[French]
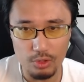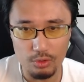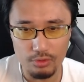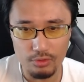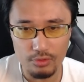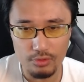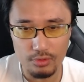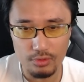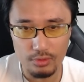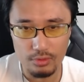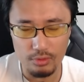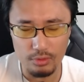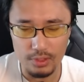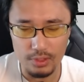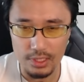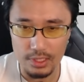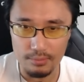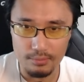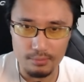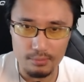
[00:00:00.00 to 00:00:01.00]
pour la route
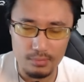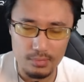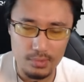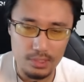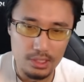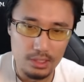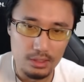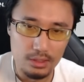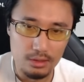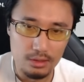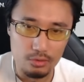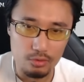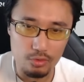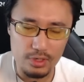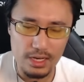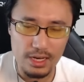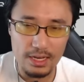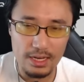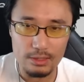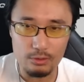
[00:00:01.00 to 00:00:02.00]
Ok.
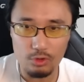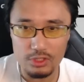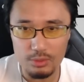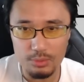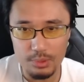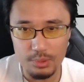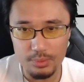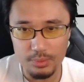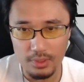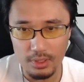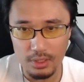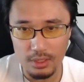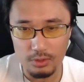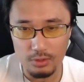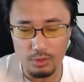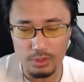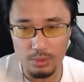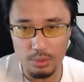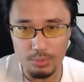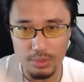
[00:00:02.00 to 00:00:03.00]
Donc là, à la troisième,
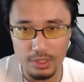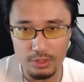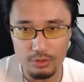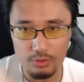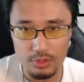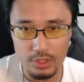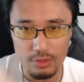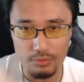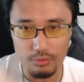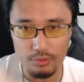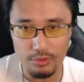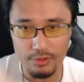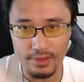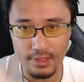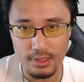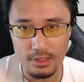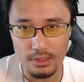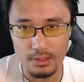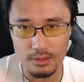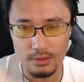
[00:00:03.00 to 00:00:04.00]
apparition, je serai full
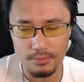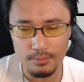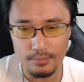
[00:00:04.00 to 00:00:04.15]
stack.